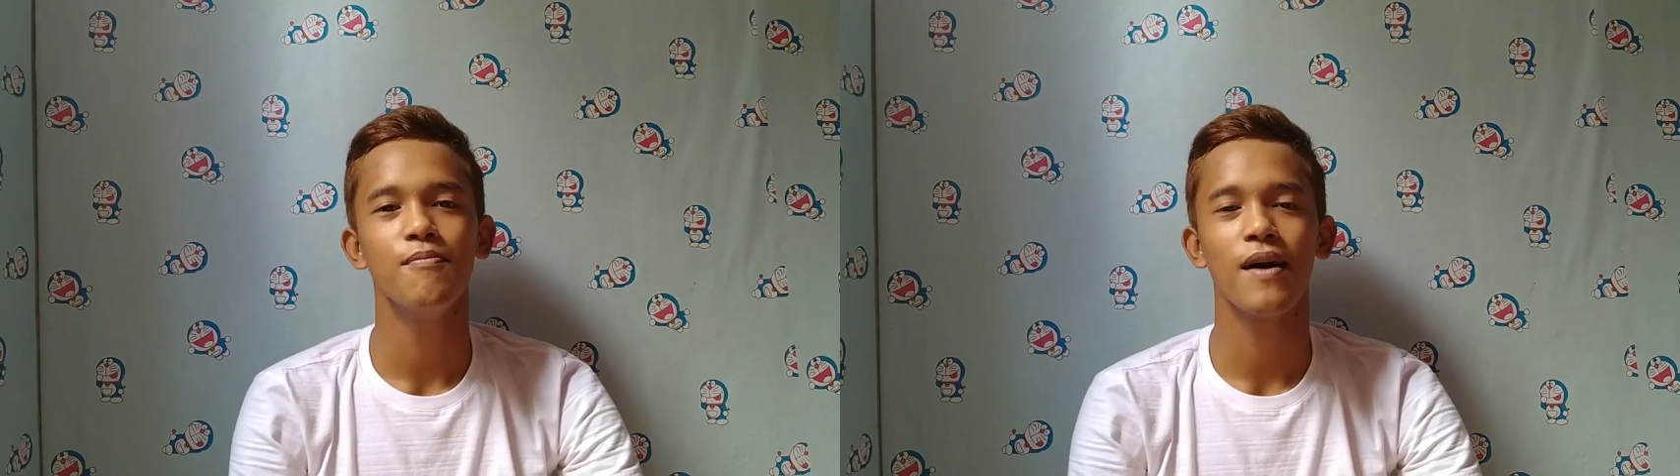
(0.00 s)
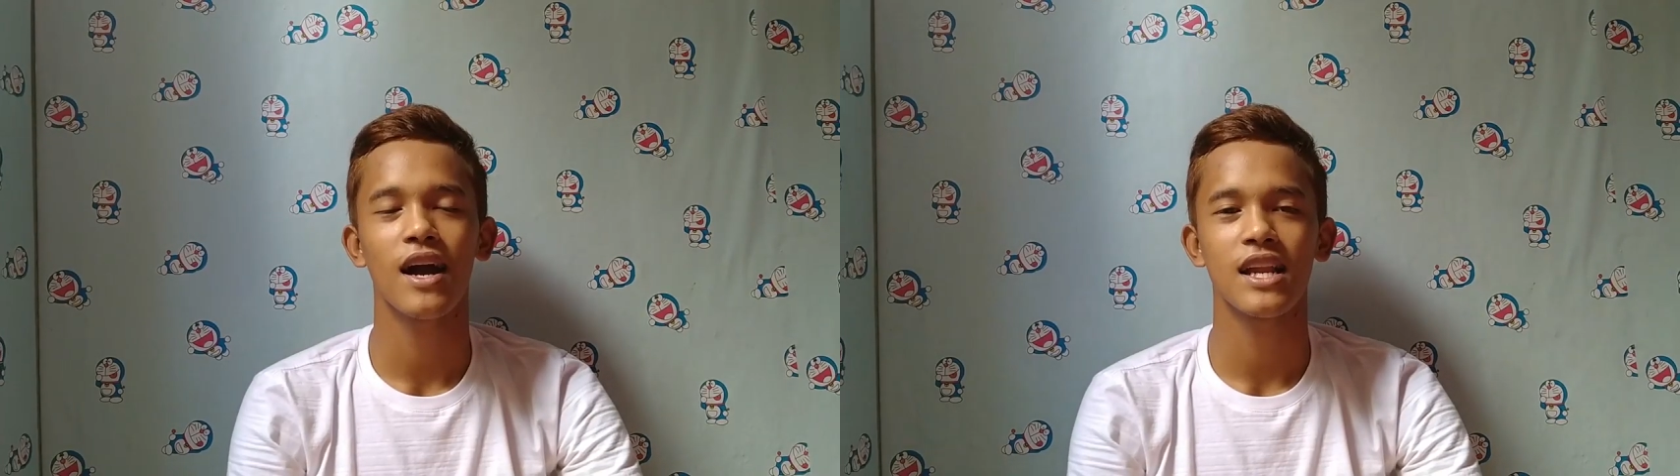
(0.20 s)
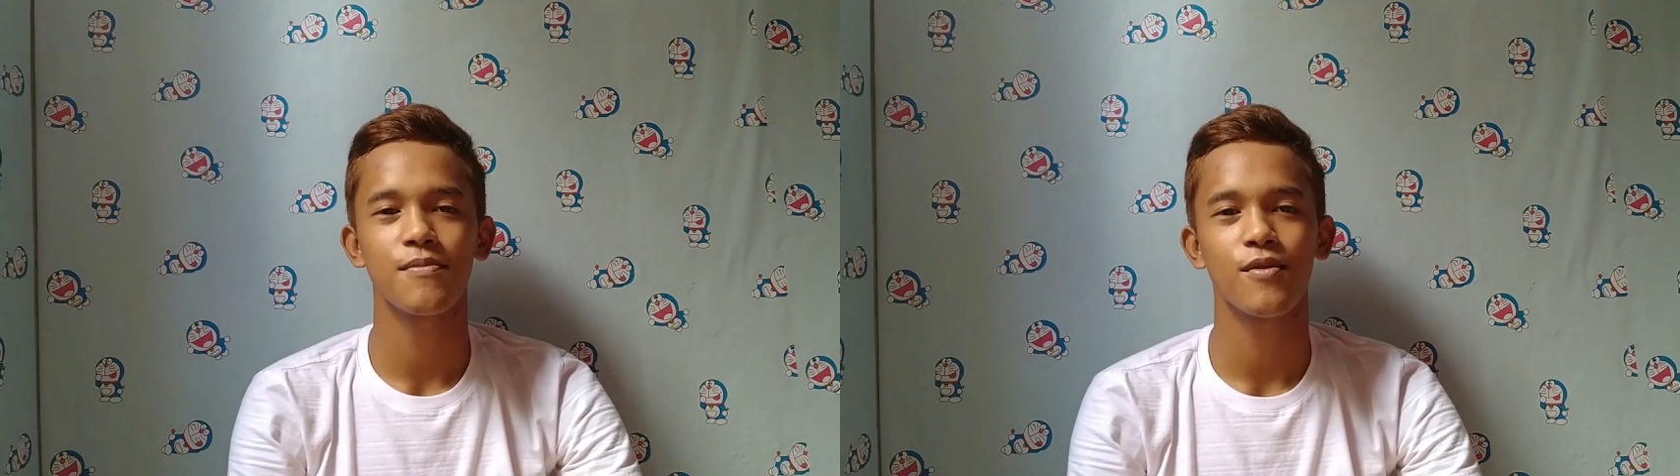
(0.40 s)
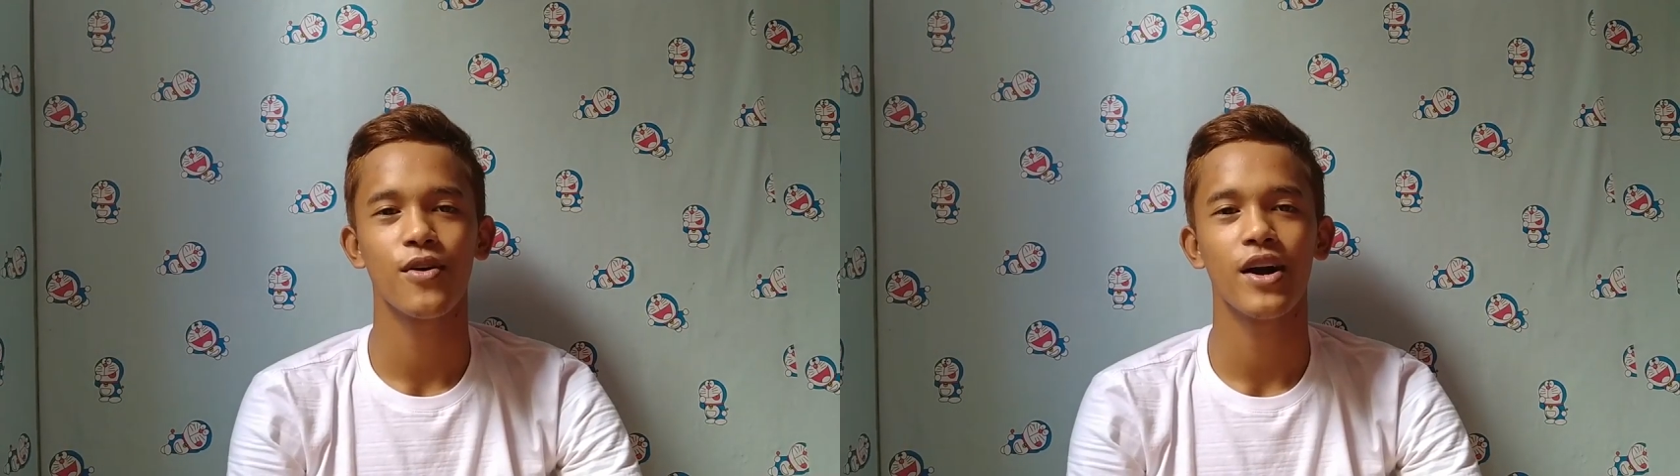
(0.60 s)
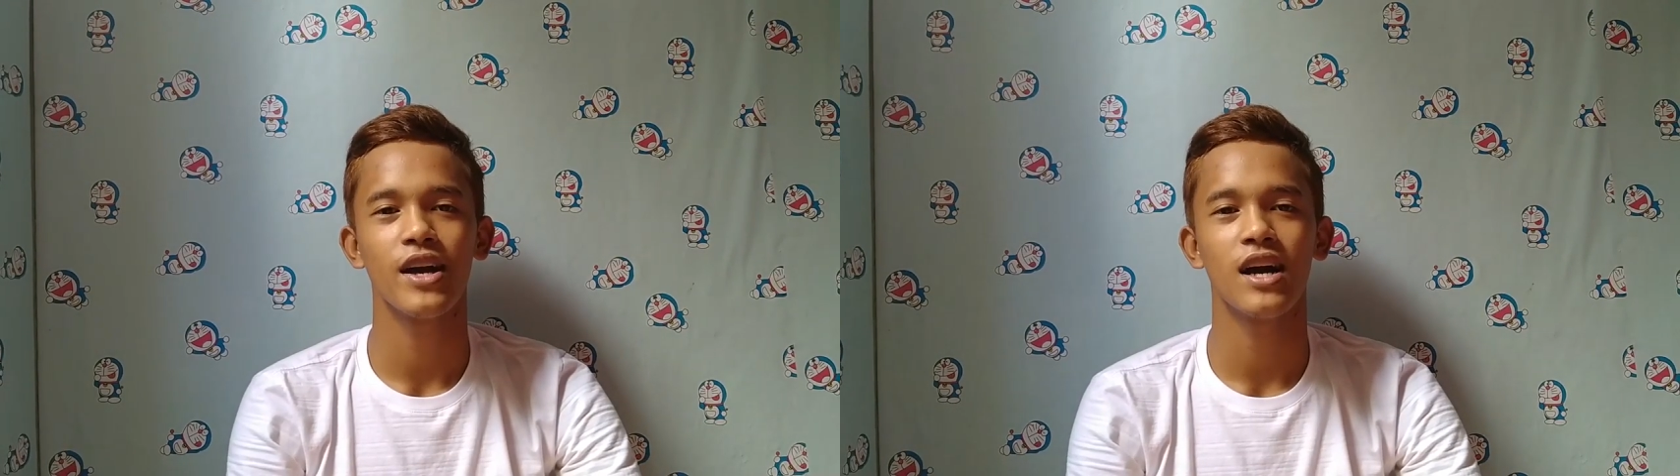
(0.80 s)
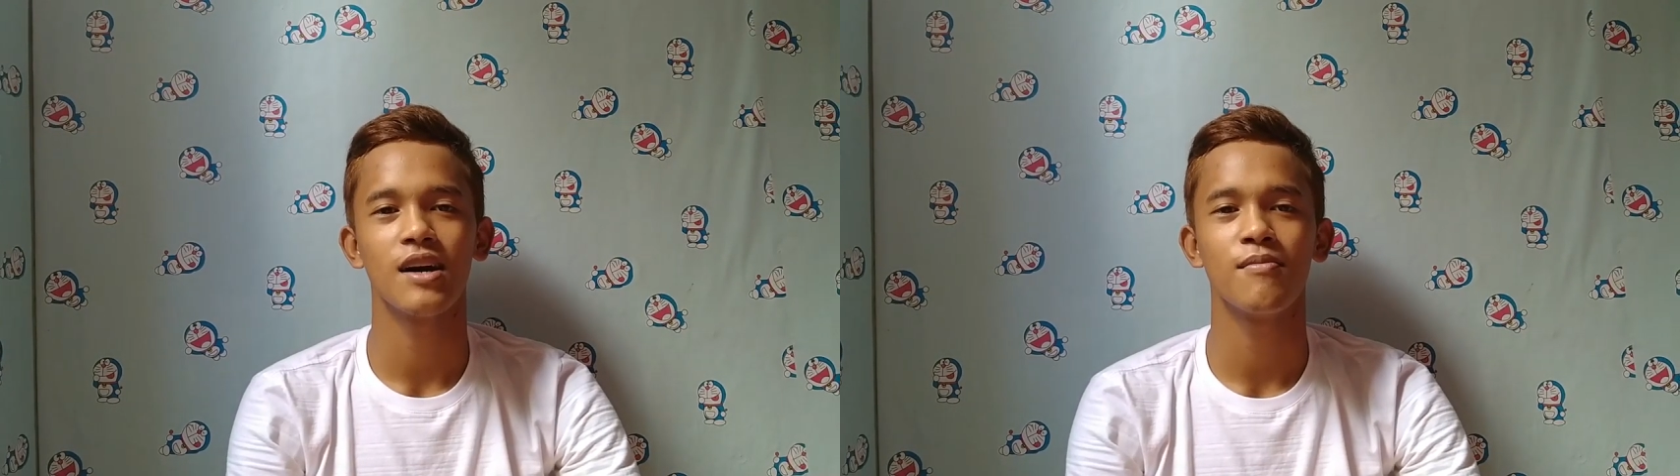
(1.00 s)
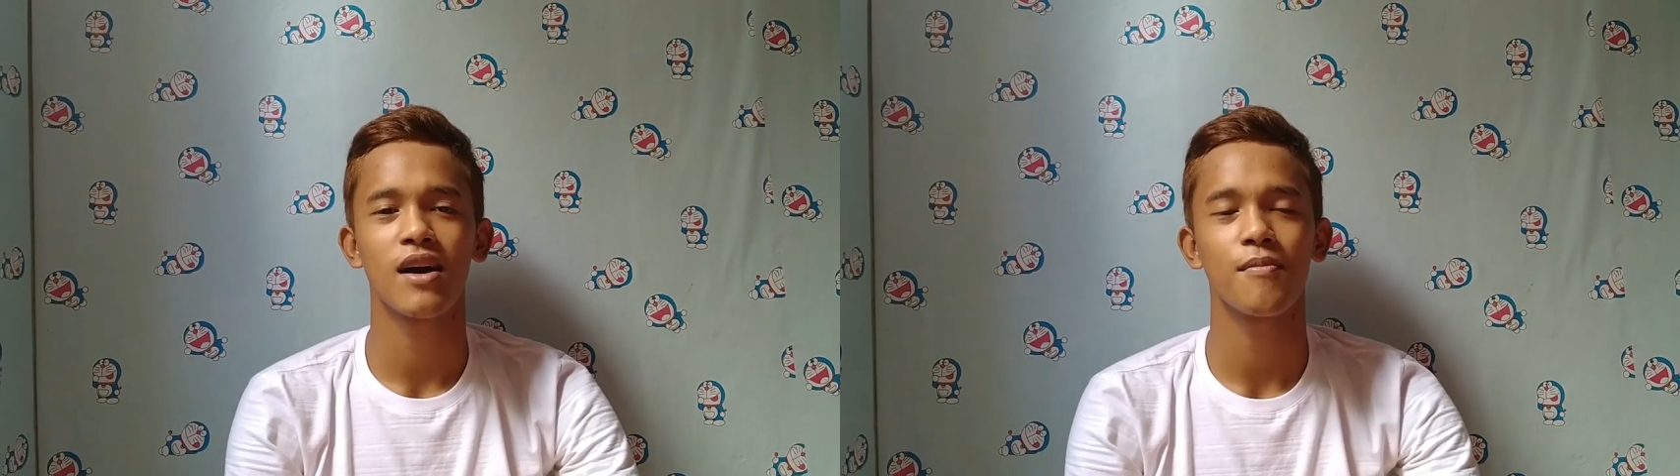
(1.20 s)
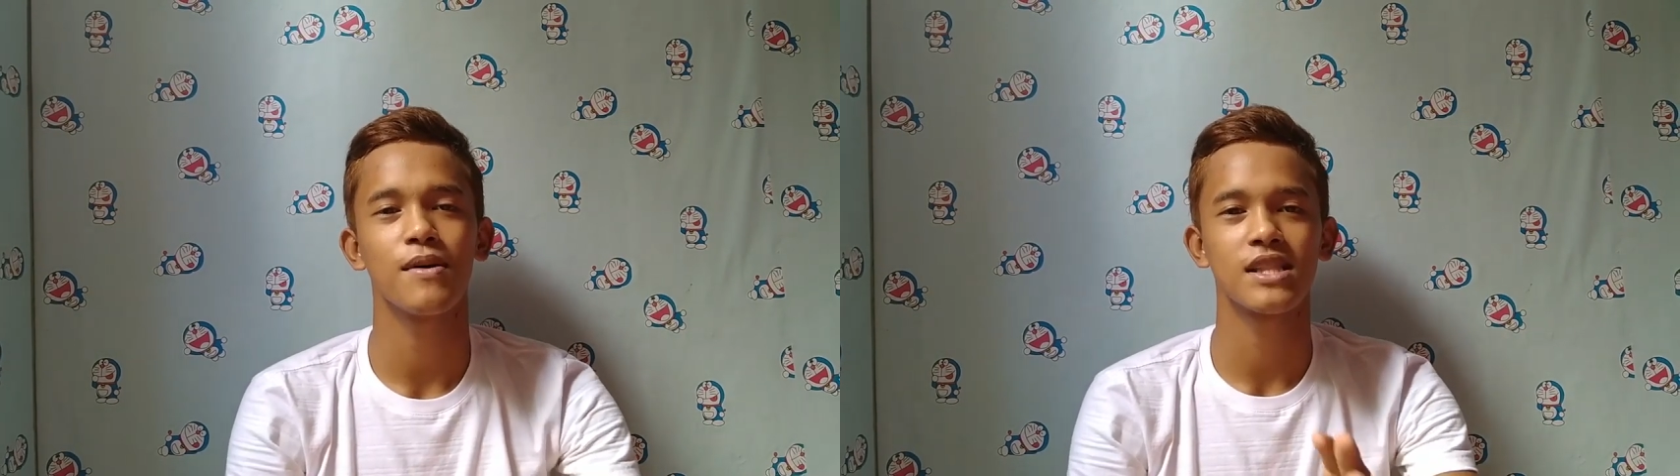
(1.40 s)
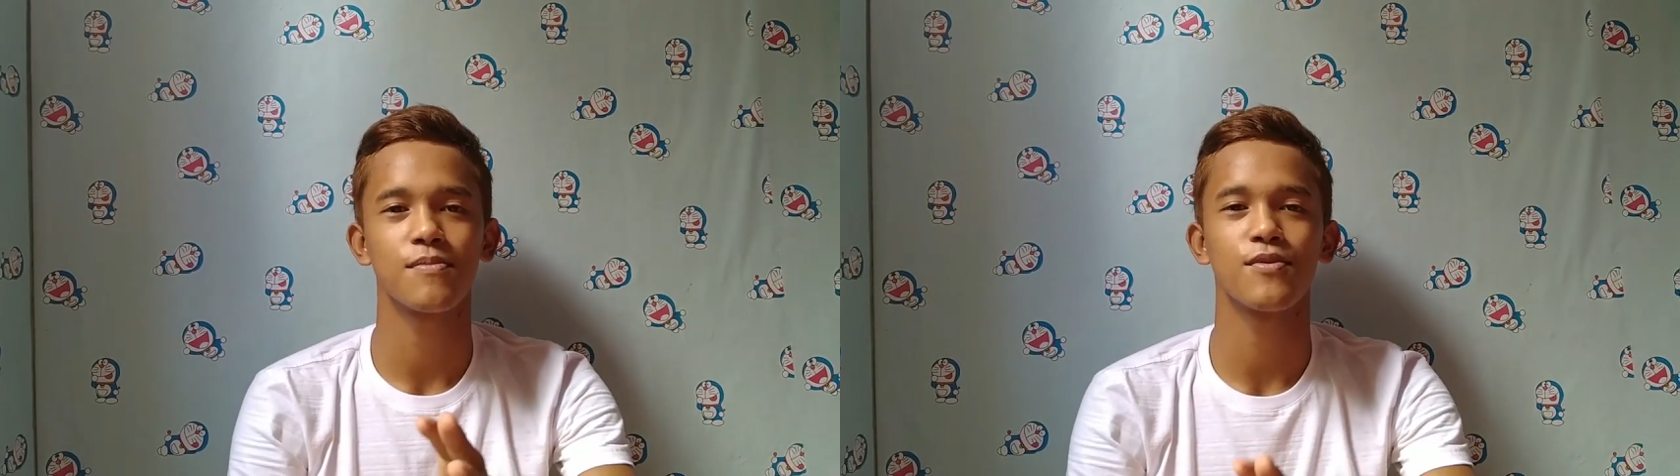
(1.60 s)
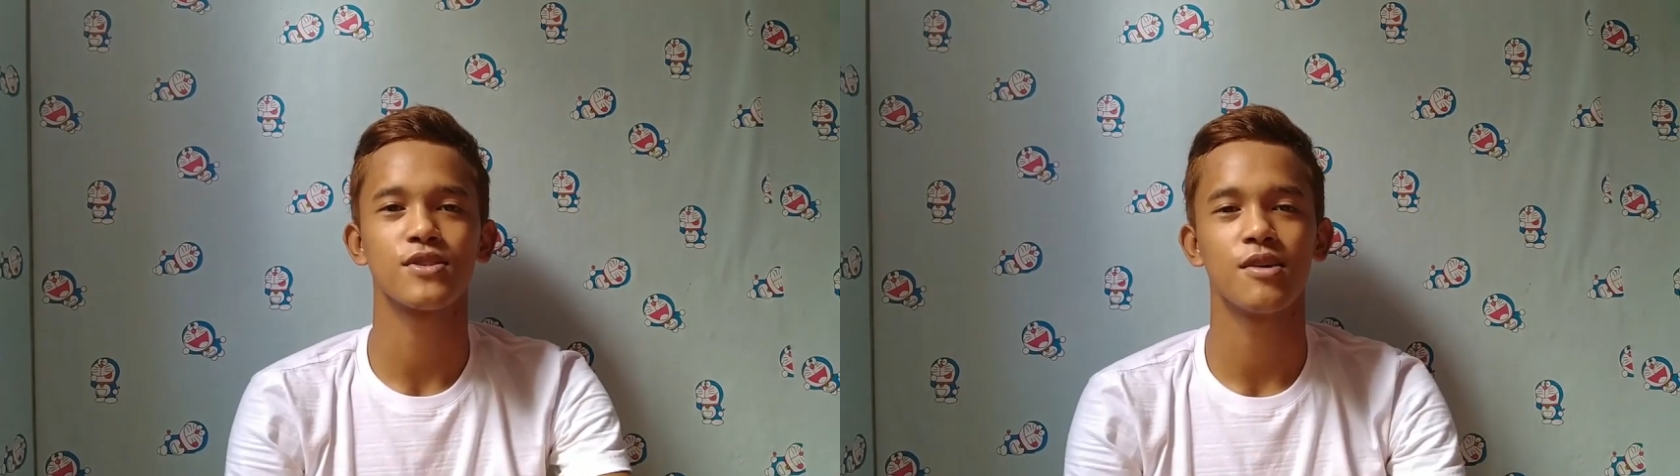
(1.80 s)
Ang pangarap ko ay ang
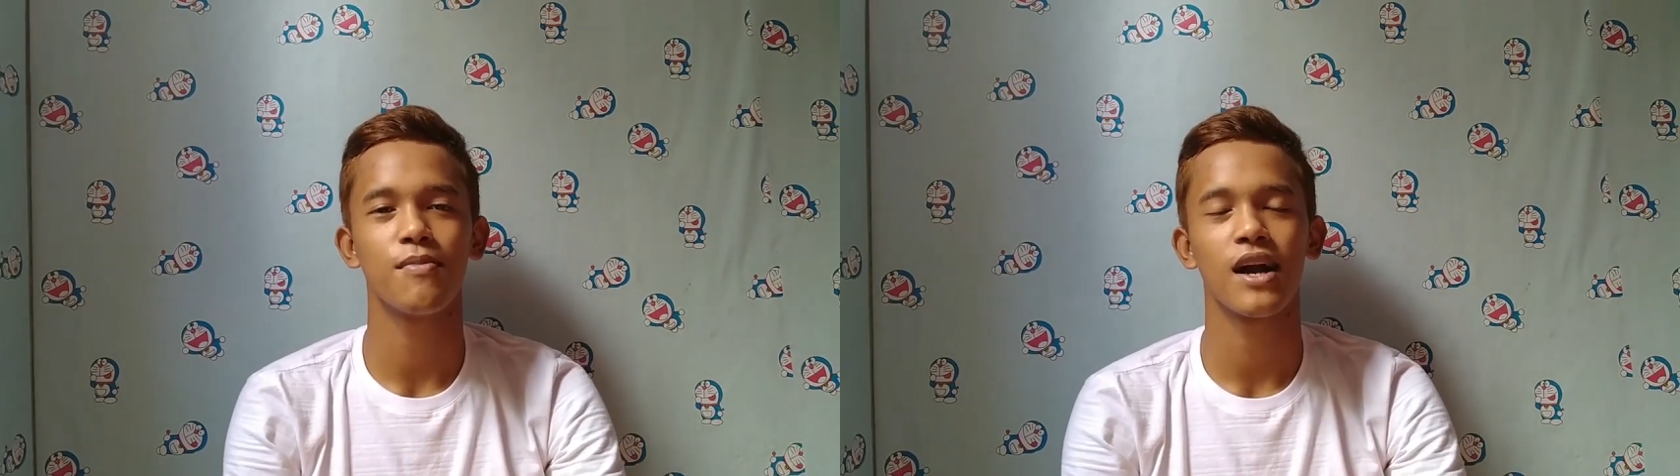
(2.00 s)
makapagtapos ng